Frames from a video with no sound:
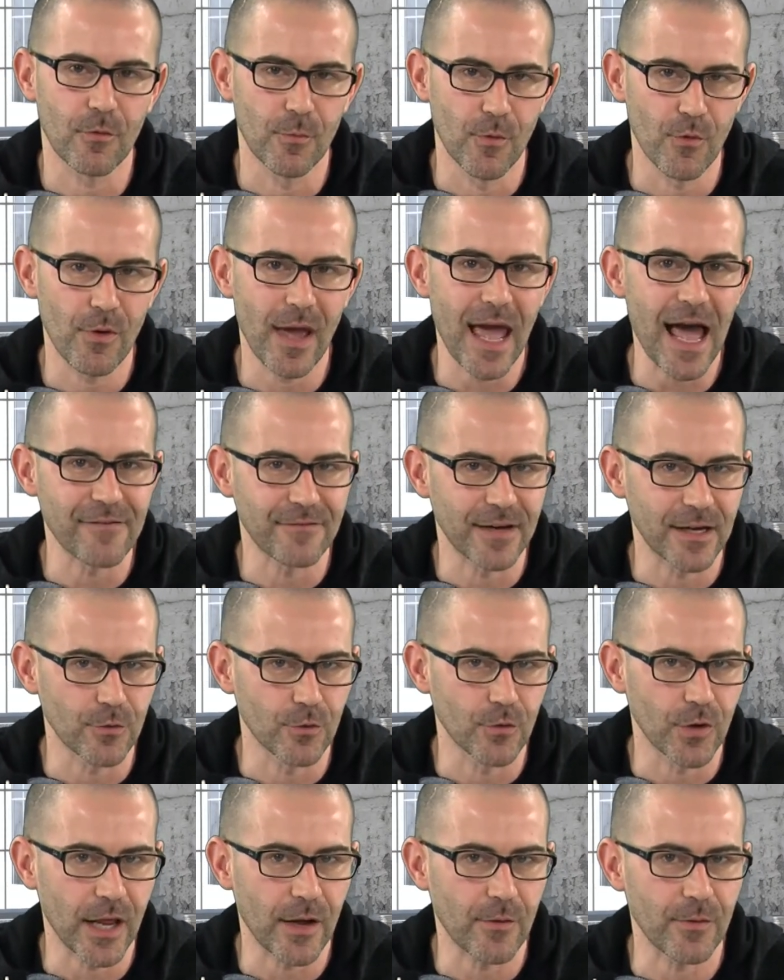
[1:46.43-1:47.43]
comunque ha
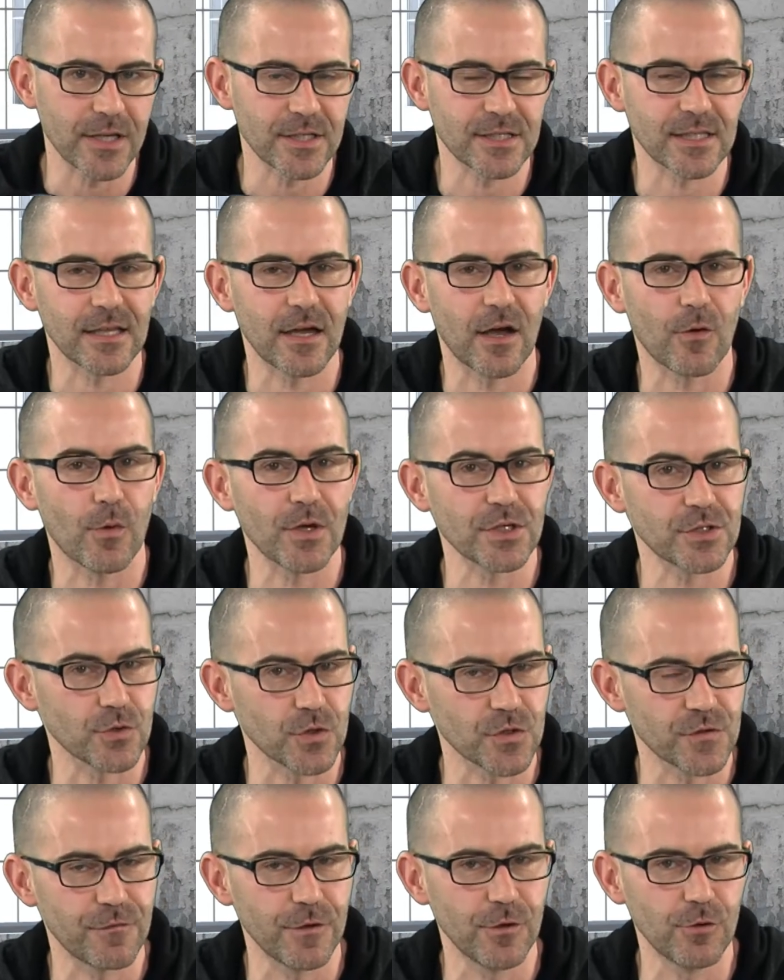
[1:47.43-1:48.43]
valore questa,
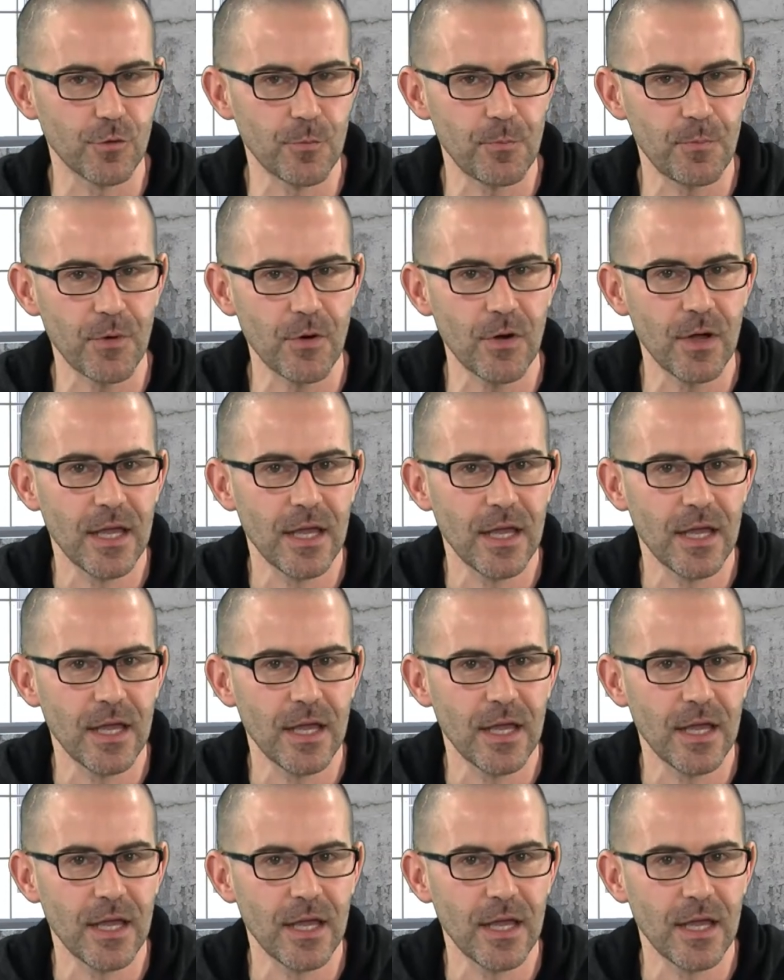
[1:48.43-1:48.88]
questo sviluppo.